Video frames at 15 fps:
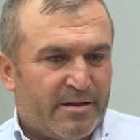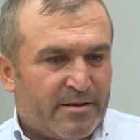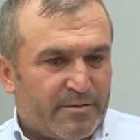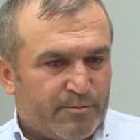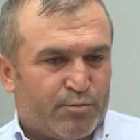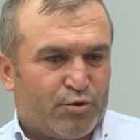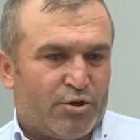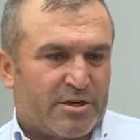
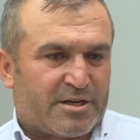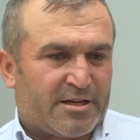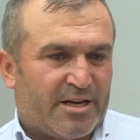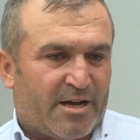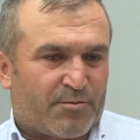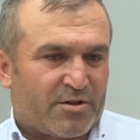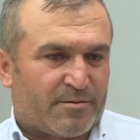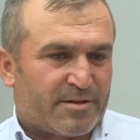bu yılki
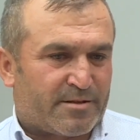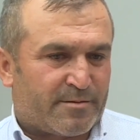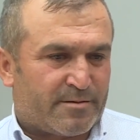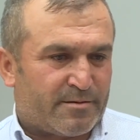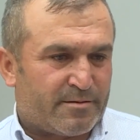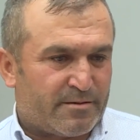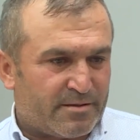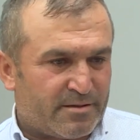yaptığımız
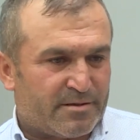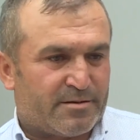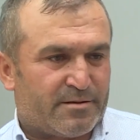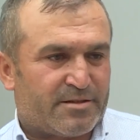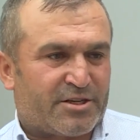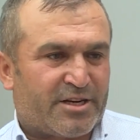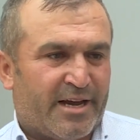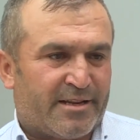
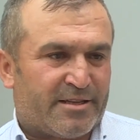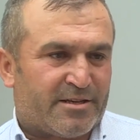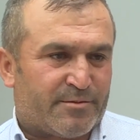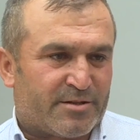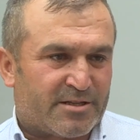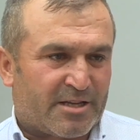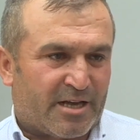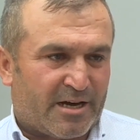
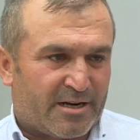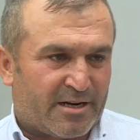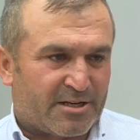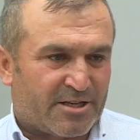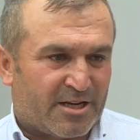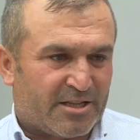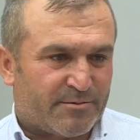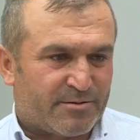şenliğimizi, tarhana
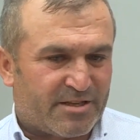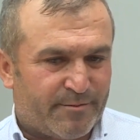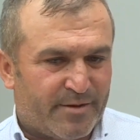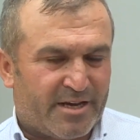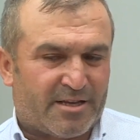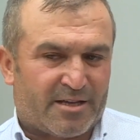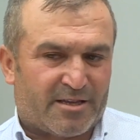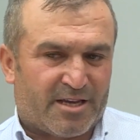şenliğimizi
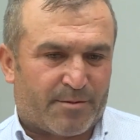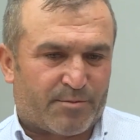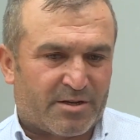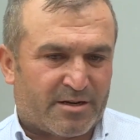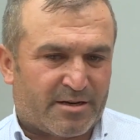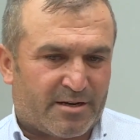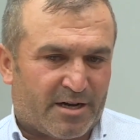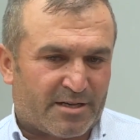meydanda
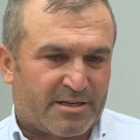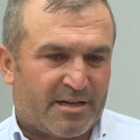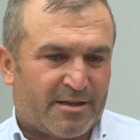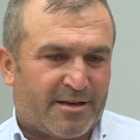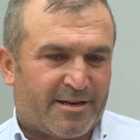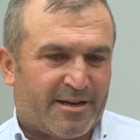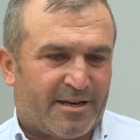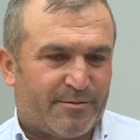yaptık.
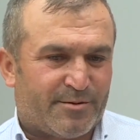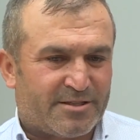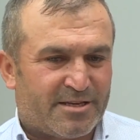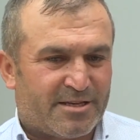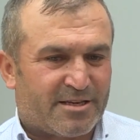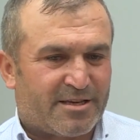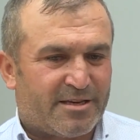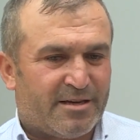Kazanlar yani biz
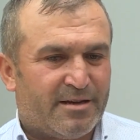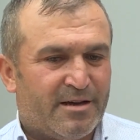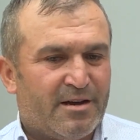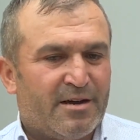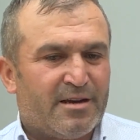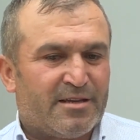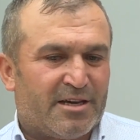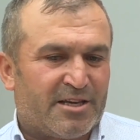dedik ki
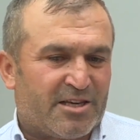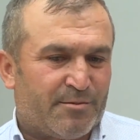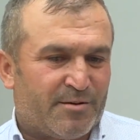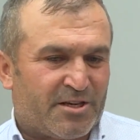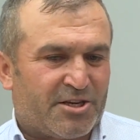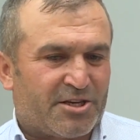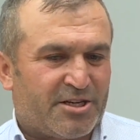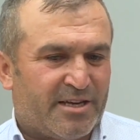ya 2000
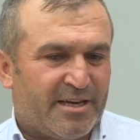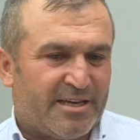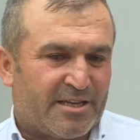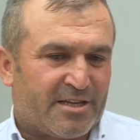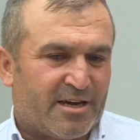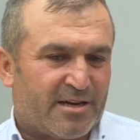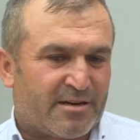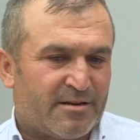kişiye
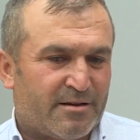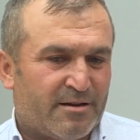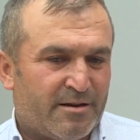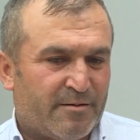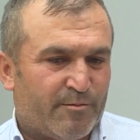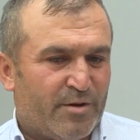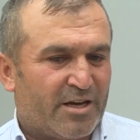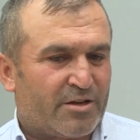yeter.
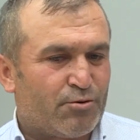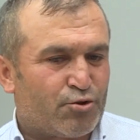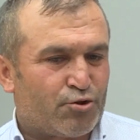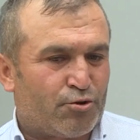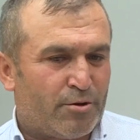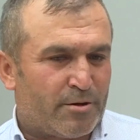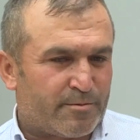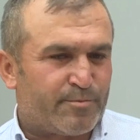Belki
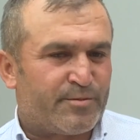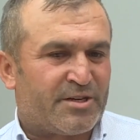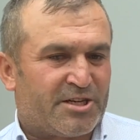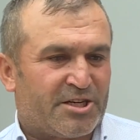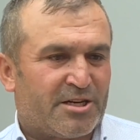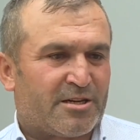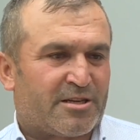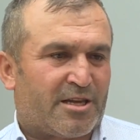3-4 bin
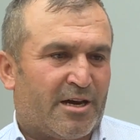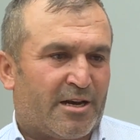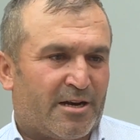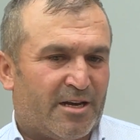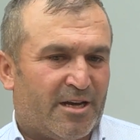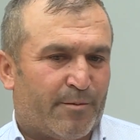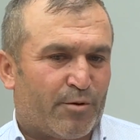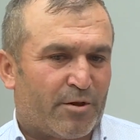kişilik tarhana
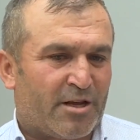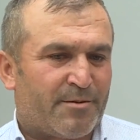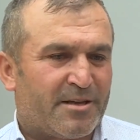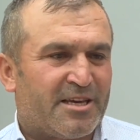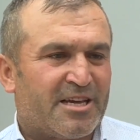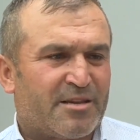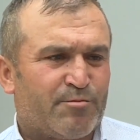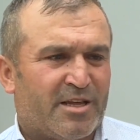yapıldı ama
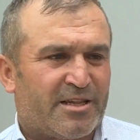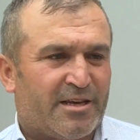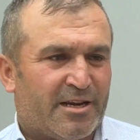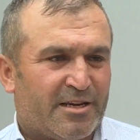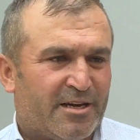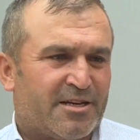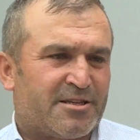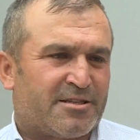yetmedi. Yani
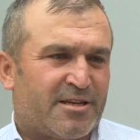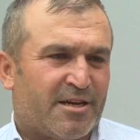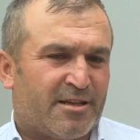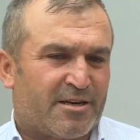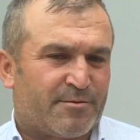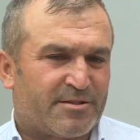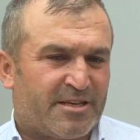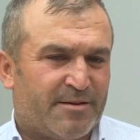yar
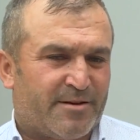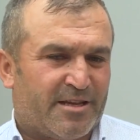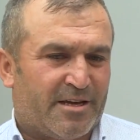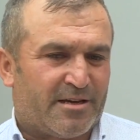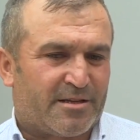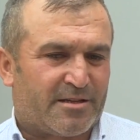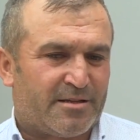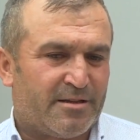insanlarımız yemeden
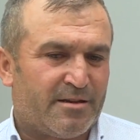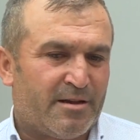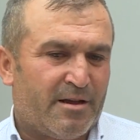gitti.